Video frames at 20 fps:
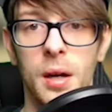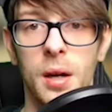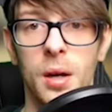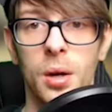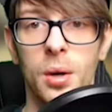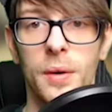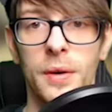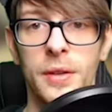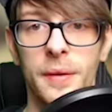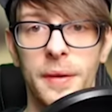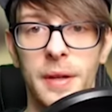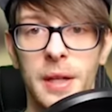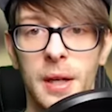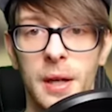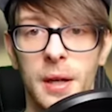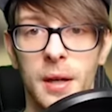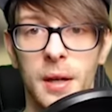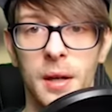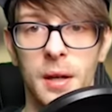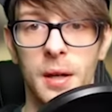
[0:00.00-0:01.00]
Oh, was haben wir hier?
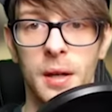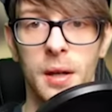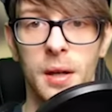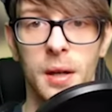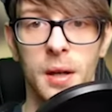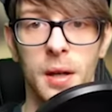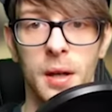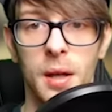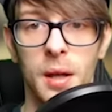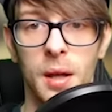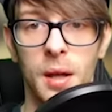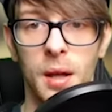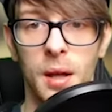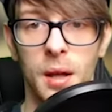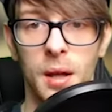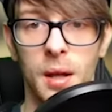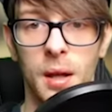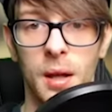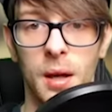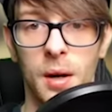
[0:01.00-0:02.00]

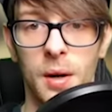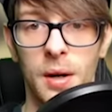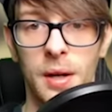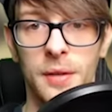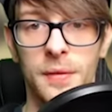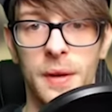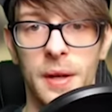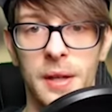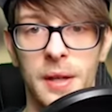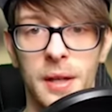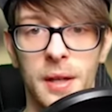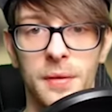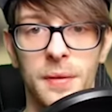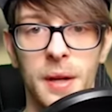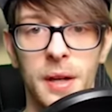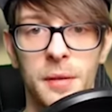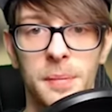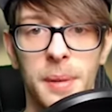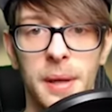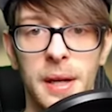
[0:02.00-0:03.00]
Oh, das war... Nee, das war
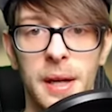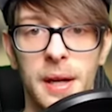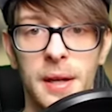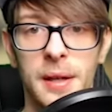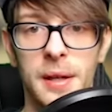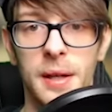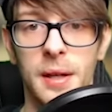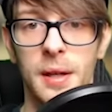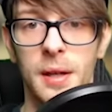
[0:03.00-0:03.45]
das Bananending.